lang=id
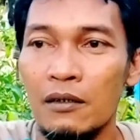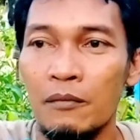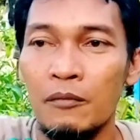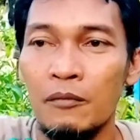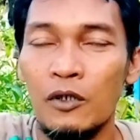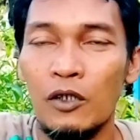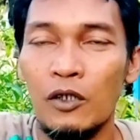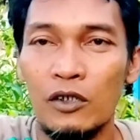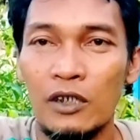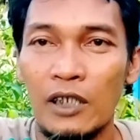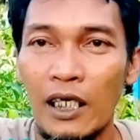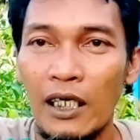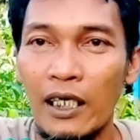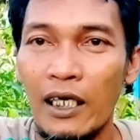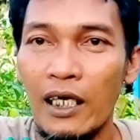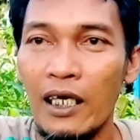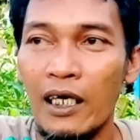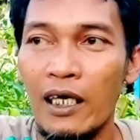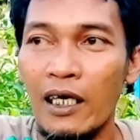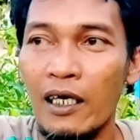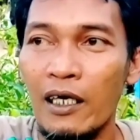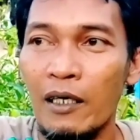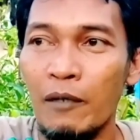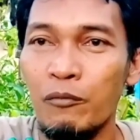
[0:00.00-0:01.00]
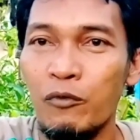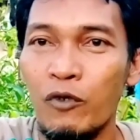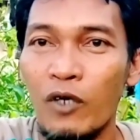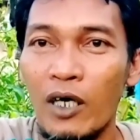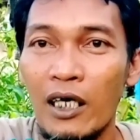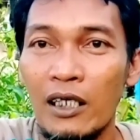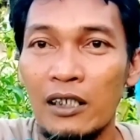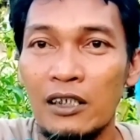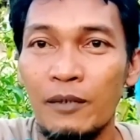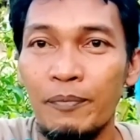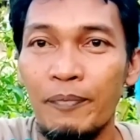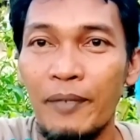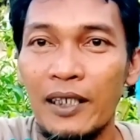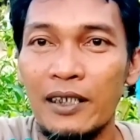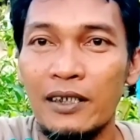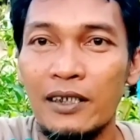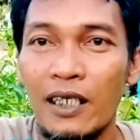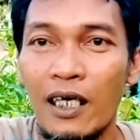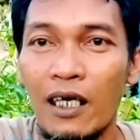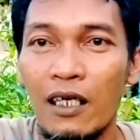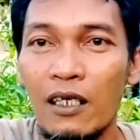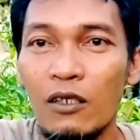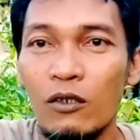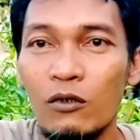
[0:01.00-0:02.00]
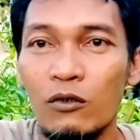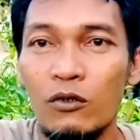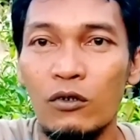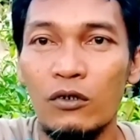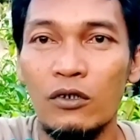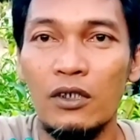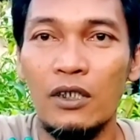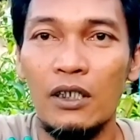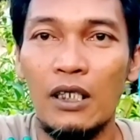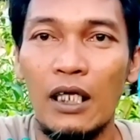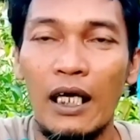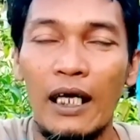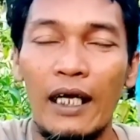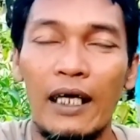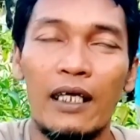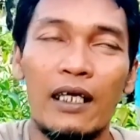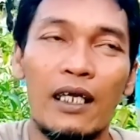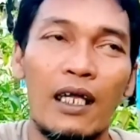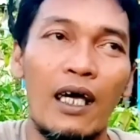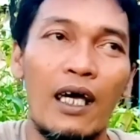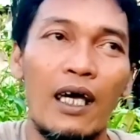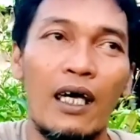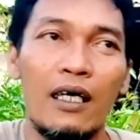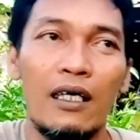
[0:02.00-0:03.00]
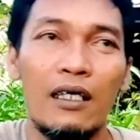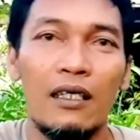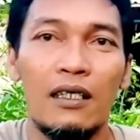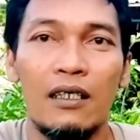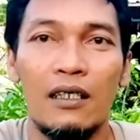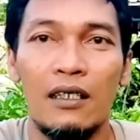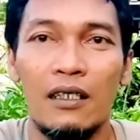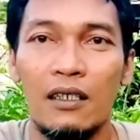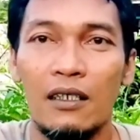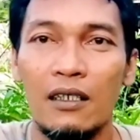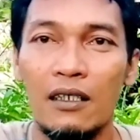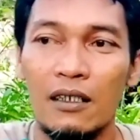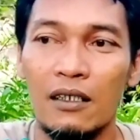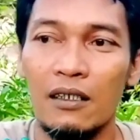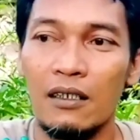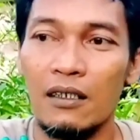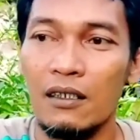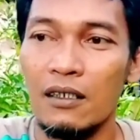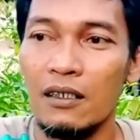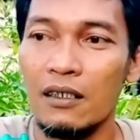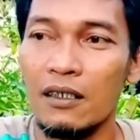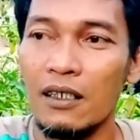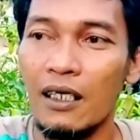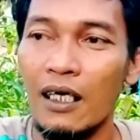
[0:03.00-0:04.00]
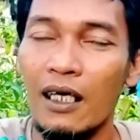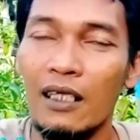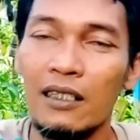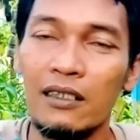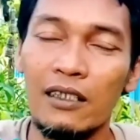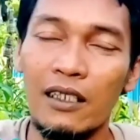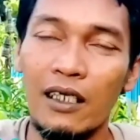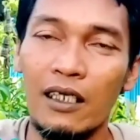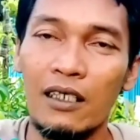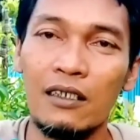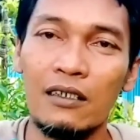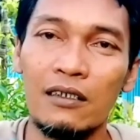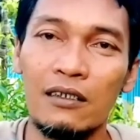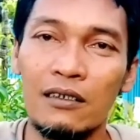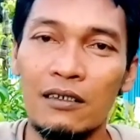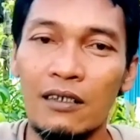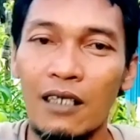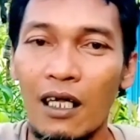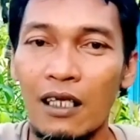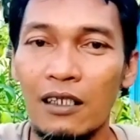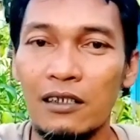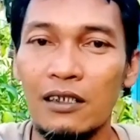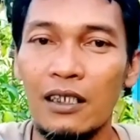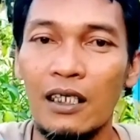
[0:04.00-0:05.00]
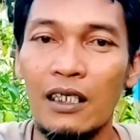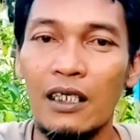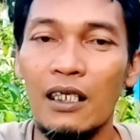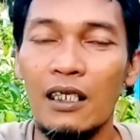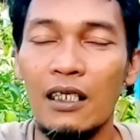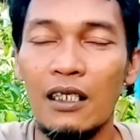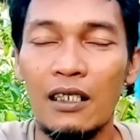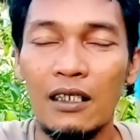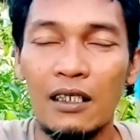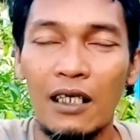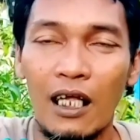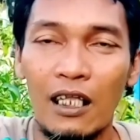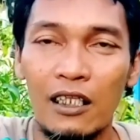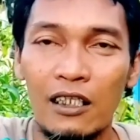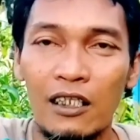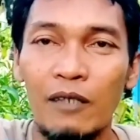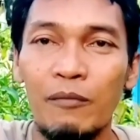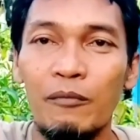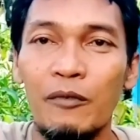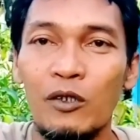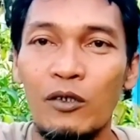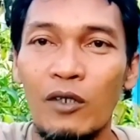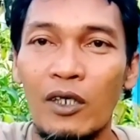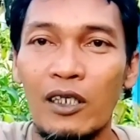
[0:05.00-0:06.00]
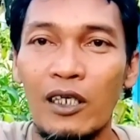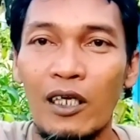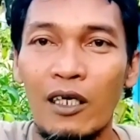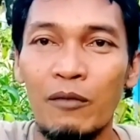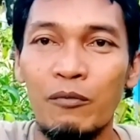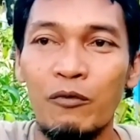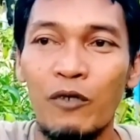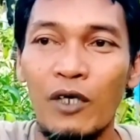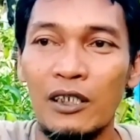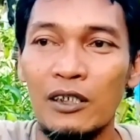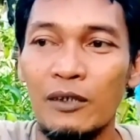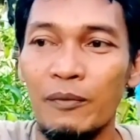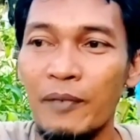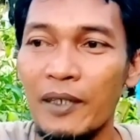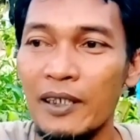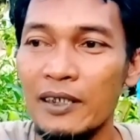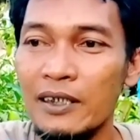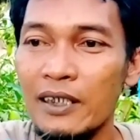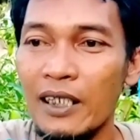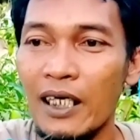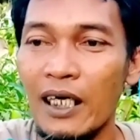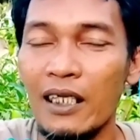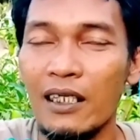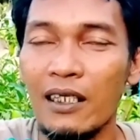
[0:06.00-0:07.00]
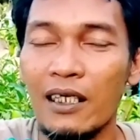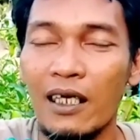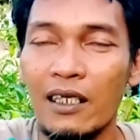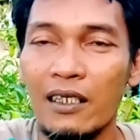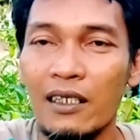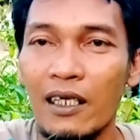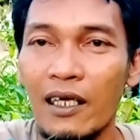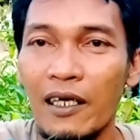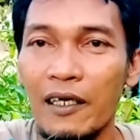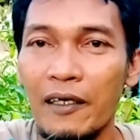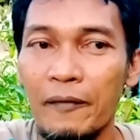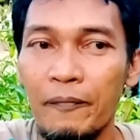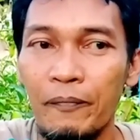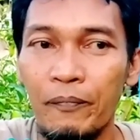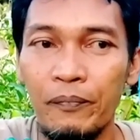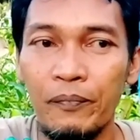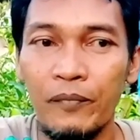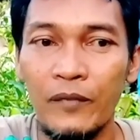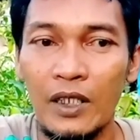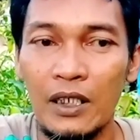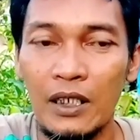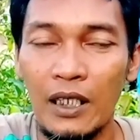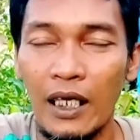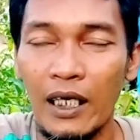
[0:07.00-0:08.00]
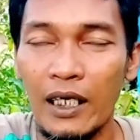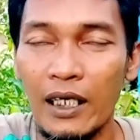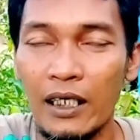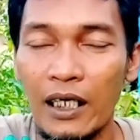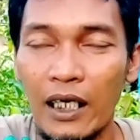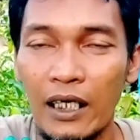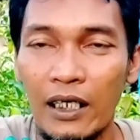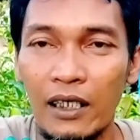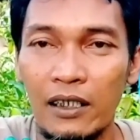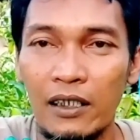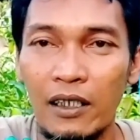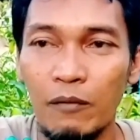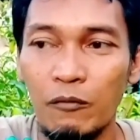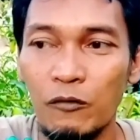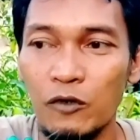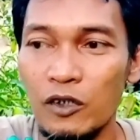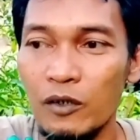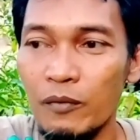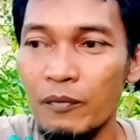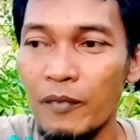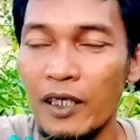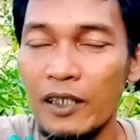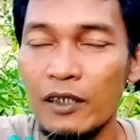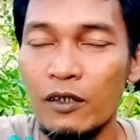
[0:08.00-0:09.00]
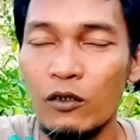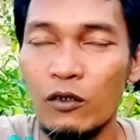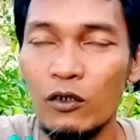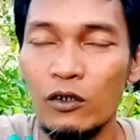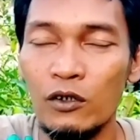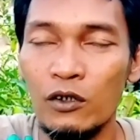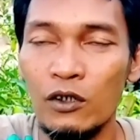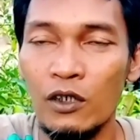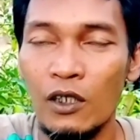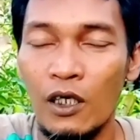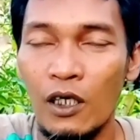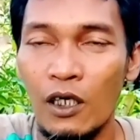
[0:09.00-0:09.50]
menurut saya buah spesial untuk di daerah Kalteng, Kalsel, Kaltim itu adalah buah spesial karena disana kan adanya musiman terus